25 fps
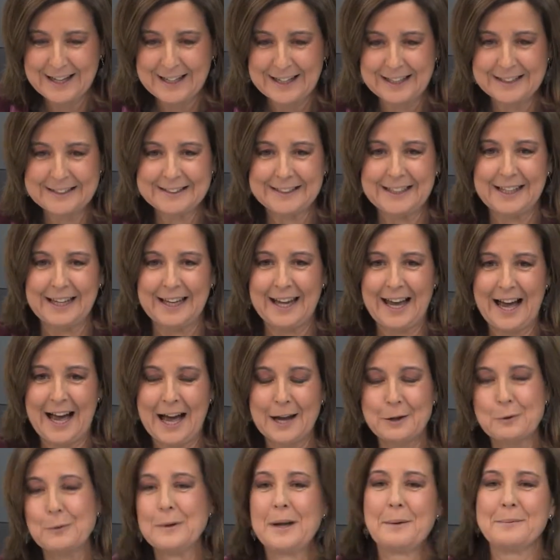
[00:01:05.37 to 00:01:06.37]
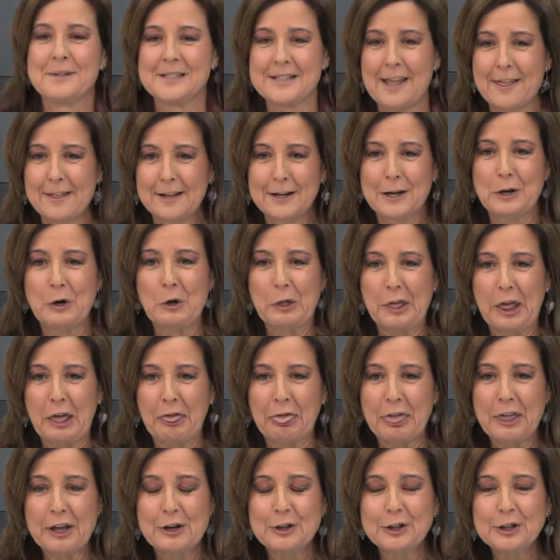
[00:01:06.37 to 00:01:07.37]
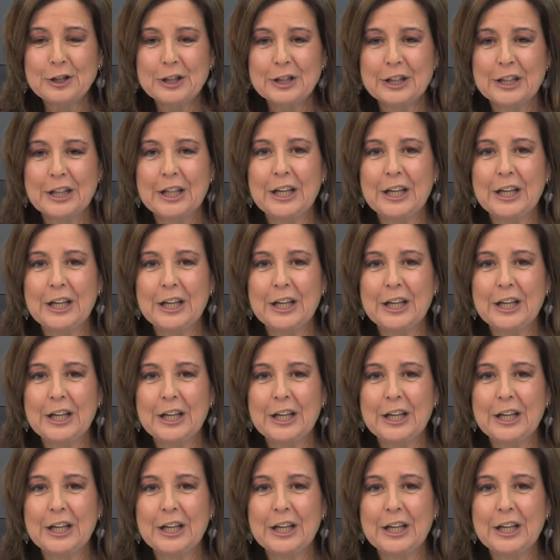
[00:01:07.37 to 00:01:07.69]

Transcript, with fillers: Es que hay una mesa de negociación